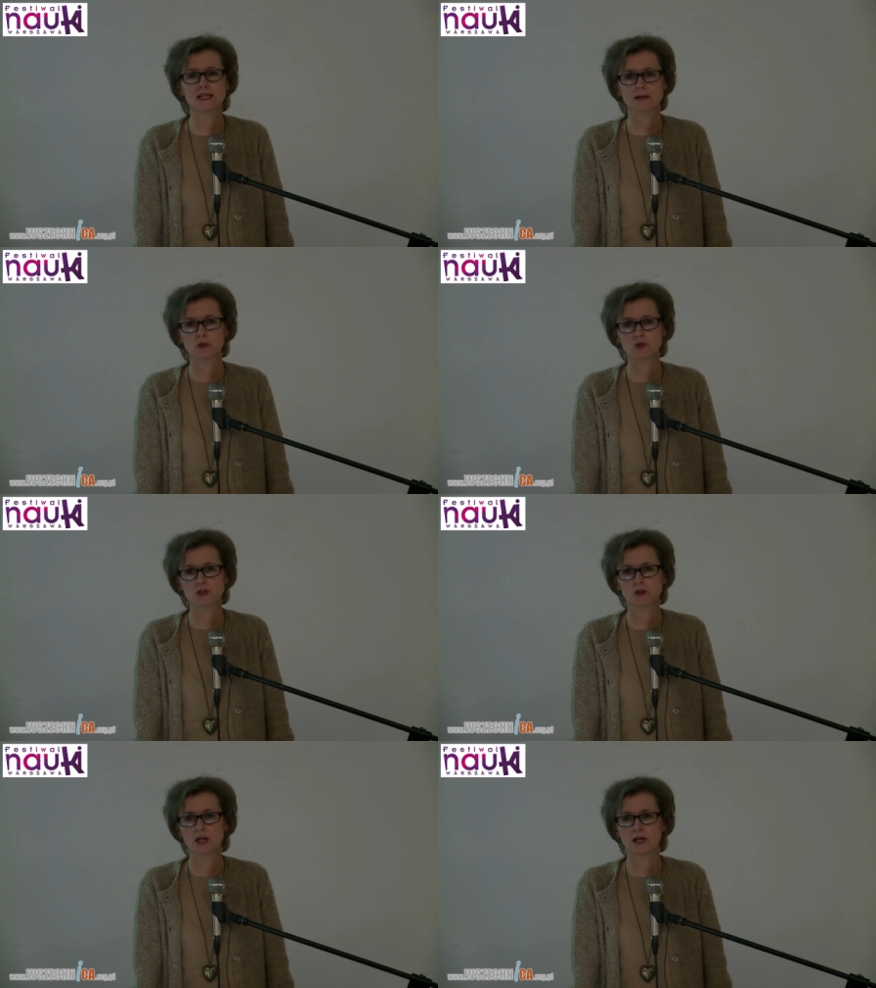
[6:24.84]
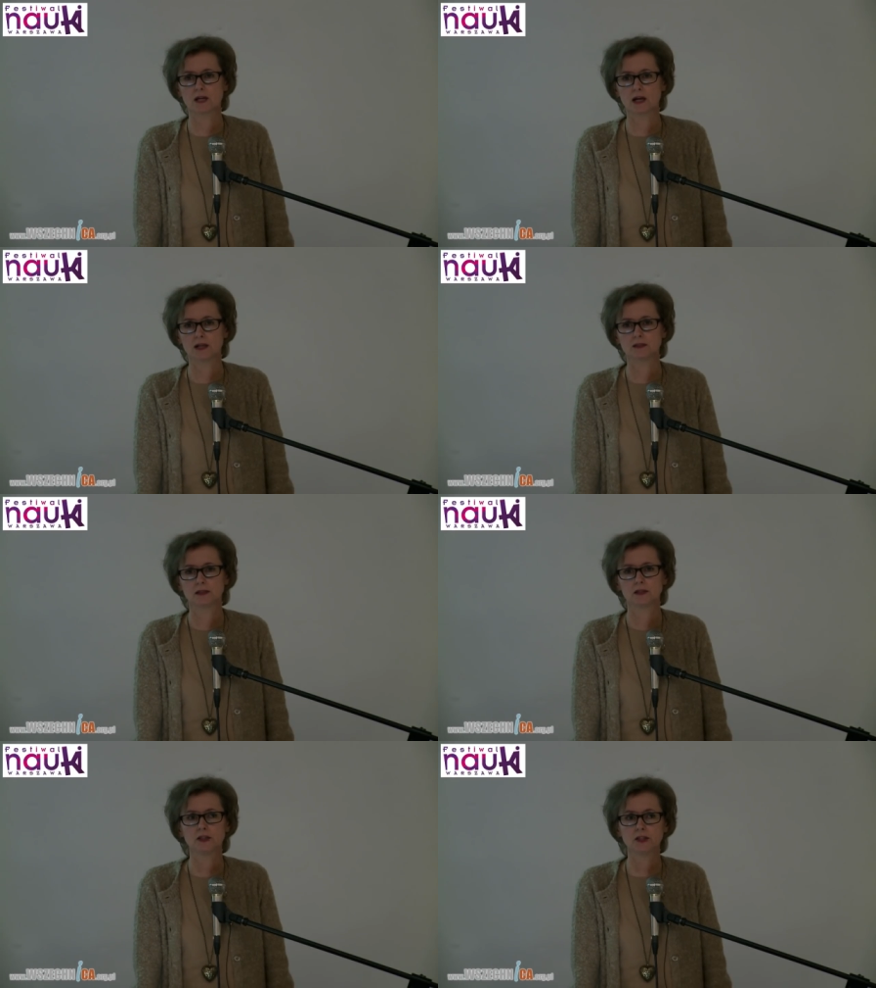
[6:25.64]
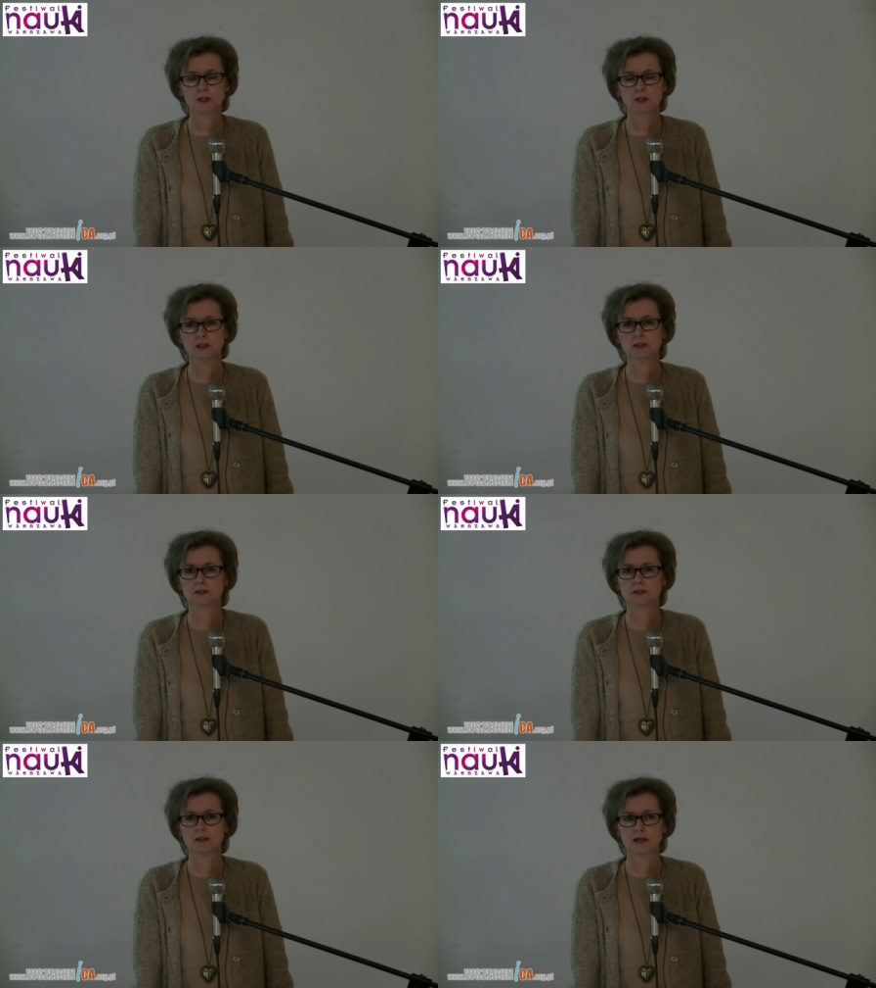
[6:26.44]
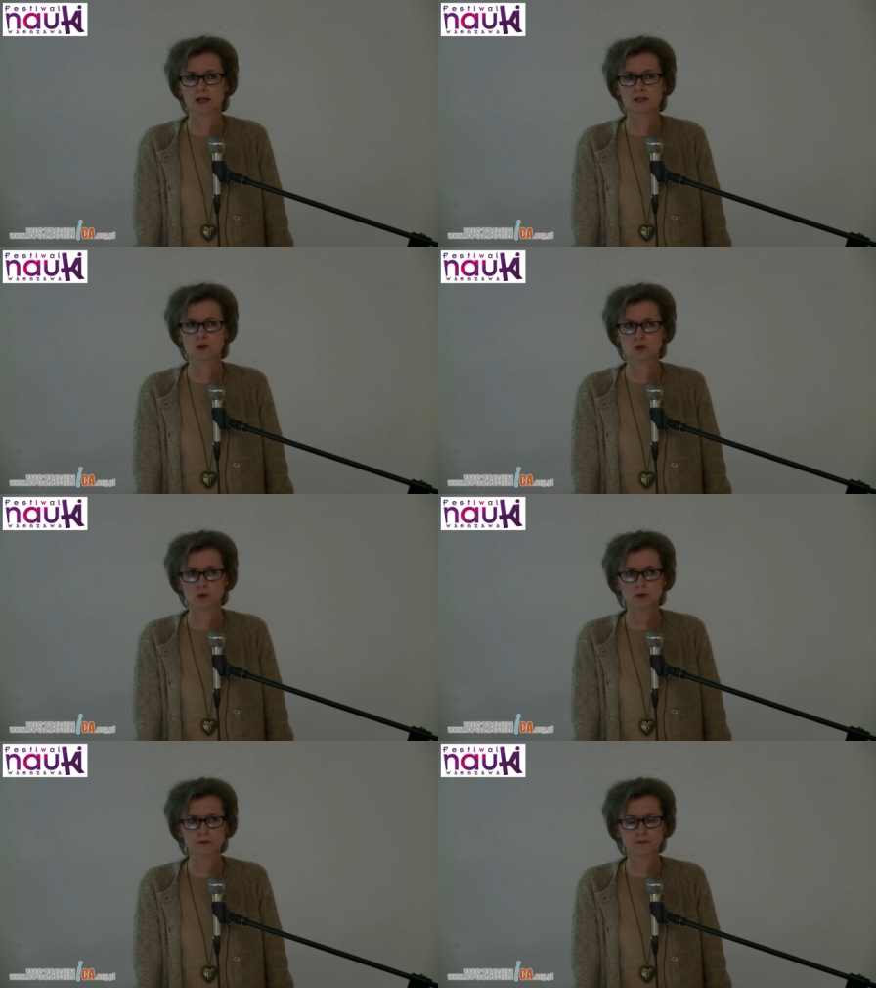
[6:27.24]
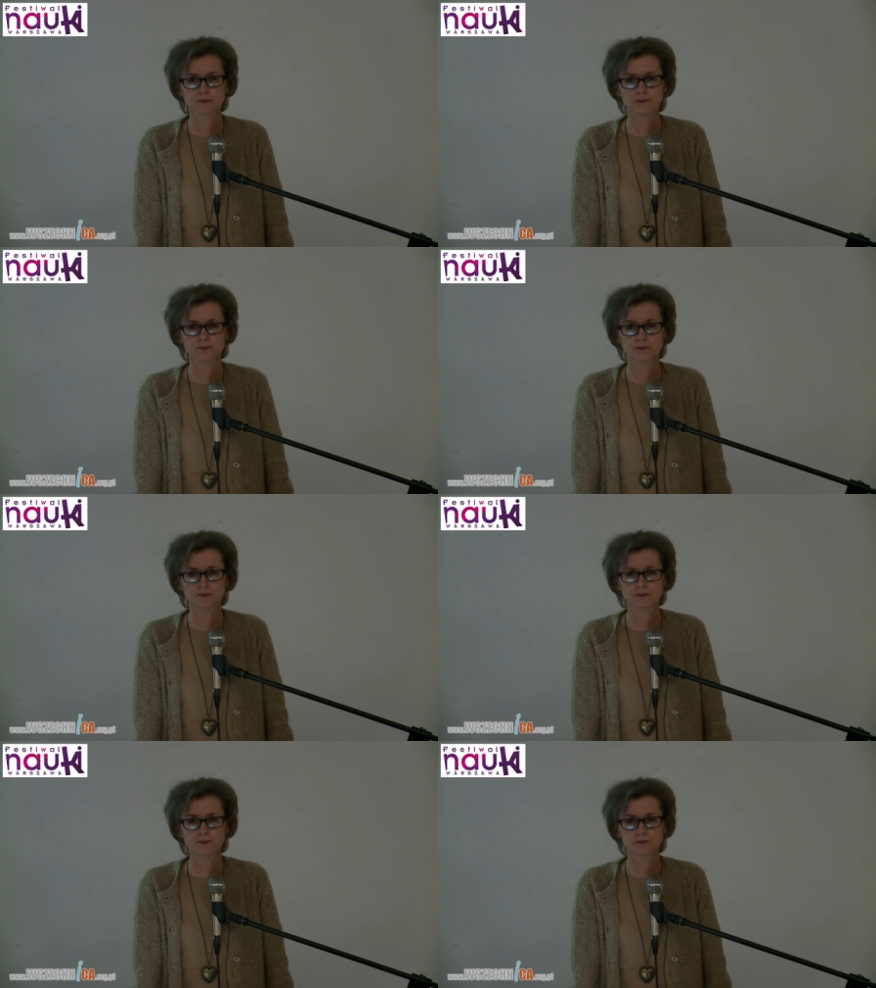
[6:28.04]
samo, co jajka innych ras kur.